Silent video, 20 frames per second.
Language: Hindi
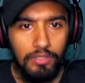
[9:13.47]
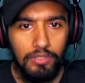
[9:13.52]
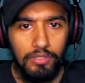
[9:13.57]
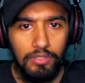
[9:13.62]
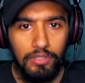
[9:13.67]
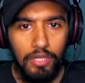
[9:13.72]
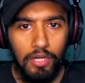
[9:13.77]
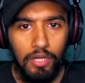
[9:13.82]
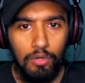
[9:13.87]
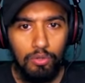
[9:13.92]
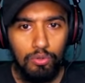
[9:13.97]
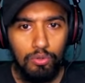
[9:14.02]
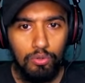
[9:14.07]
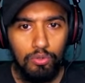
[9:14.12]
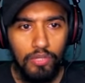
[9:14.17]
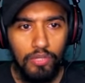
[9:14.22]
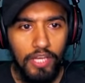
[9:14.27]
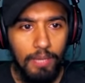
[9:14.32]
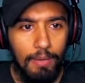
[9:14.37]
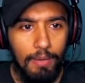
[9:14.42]
ठाकुर तू
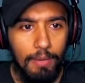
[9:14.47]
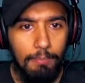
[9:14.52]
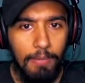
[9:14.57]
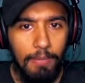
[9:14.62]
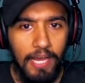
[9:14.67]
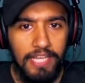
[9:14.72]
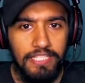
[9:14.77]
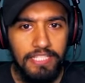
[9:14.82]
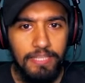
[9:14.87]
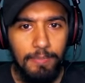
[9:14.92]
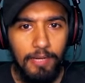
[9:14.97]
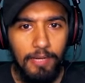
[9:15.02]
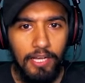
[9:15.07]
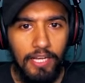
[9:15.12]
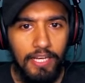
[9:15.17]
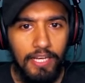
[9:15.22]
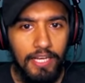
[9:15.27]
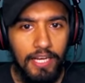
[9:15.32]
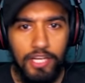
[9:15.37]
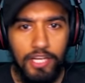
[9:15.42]
तो क्या भाई भाई से पंगा
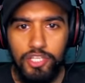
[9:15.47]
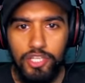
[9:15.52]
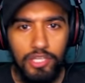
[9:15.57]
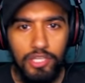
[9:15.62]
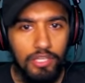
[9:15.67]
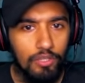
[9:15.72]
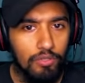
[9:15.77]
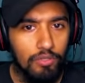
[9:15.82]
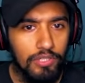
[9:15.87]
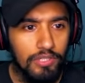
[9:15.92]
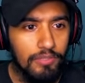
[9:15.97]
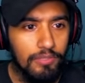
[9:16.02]
नहीं लेना चाहिए था तुझे